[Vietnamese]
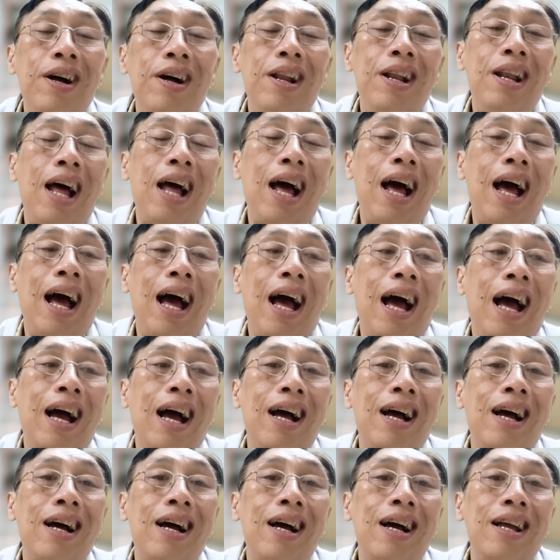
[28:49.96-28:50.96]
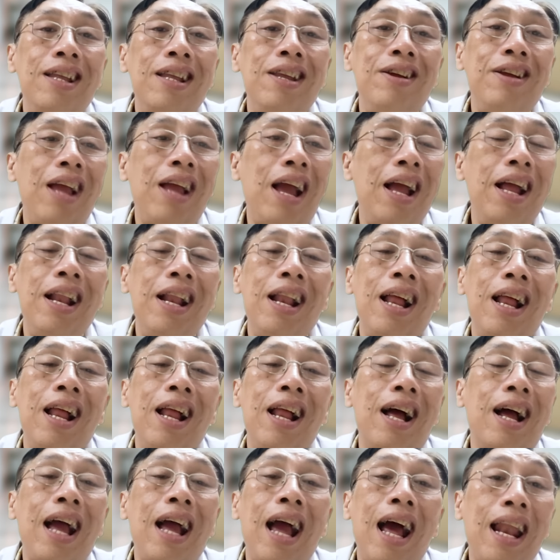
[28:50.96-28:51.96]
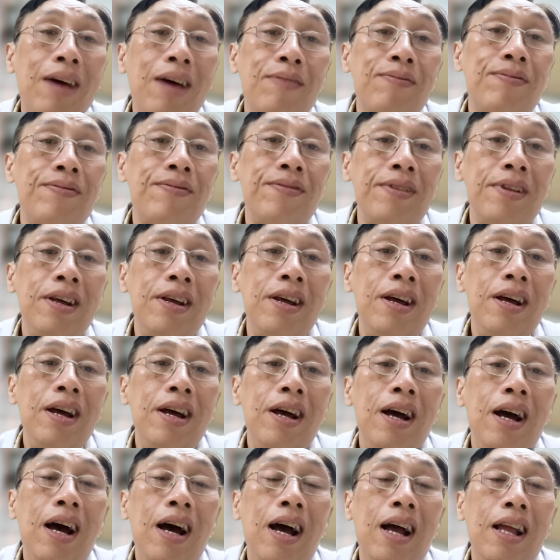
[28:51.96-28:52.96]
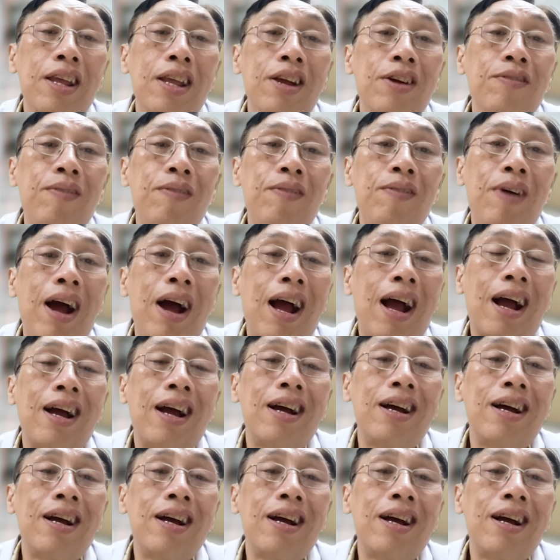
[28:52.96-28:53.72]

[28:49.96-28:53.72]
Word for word: là như vậy là khá thấp à, nhưng mà